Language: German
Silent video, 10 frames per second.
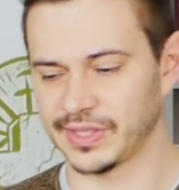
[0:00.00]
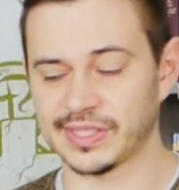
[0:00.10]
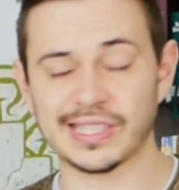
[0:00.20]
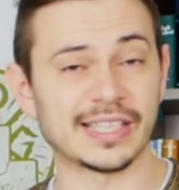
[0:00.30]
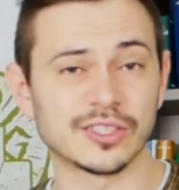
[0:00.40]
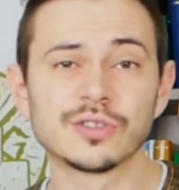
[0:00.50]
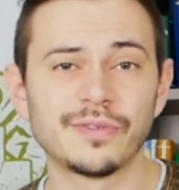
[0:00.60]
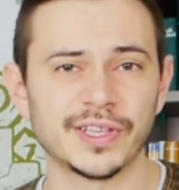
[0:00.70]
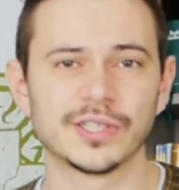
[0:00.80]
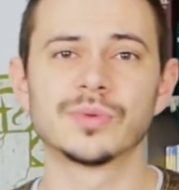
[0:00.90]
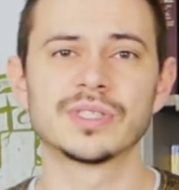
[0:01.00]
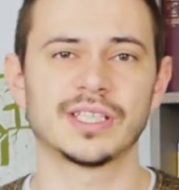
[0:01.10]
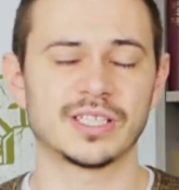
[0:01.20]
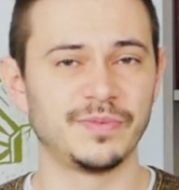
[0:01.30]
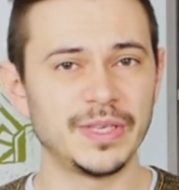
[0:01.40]
Das klassische Vaterunser,
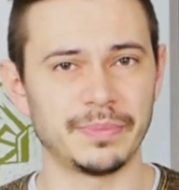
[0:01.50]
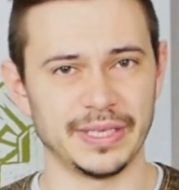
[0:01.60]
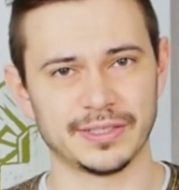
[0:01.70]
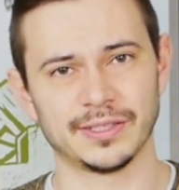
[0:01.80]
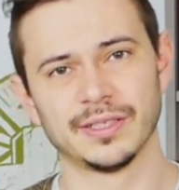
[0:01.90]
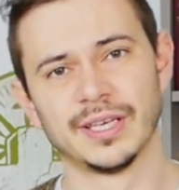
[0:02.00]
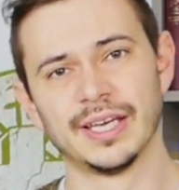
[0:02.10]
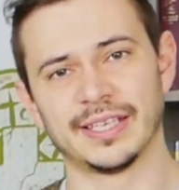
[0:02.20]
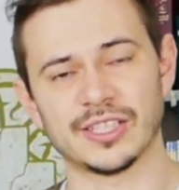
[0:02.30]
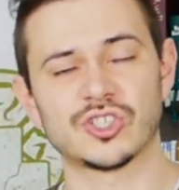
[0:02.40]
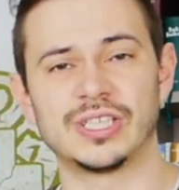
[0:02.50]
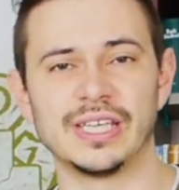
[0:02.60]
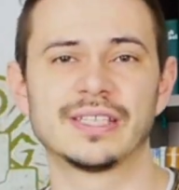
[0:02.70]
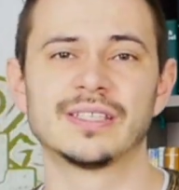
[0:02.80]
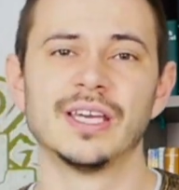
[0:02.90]
das wir beten, ne, das
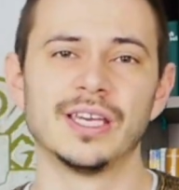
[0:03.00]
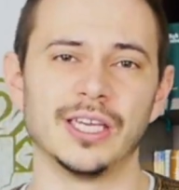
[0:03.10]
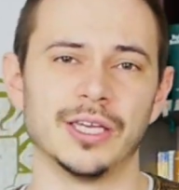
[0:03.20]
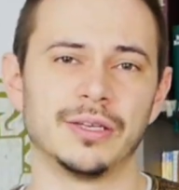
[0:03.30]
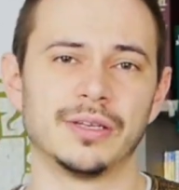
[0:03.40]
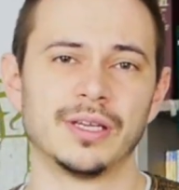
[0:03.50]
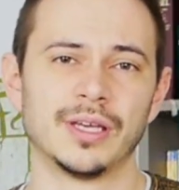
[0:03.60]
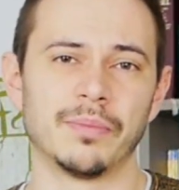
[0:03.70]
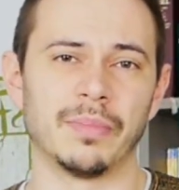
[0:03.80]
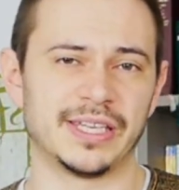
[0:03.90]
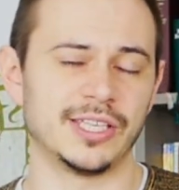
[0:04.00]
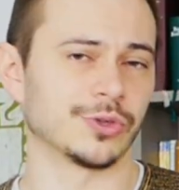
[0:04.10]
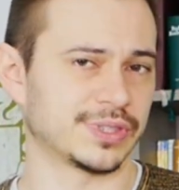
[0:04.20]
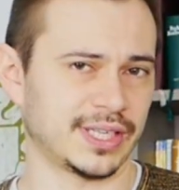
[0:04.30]
steht in Matthäus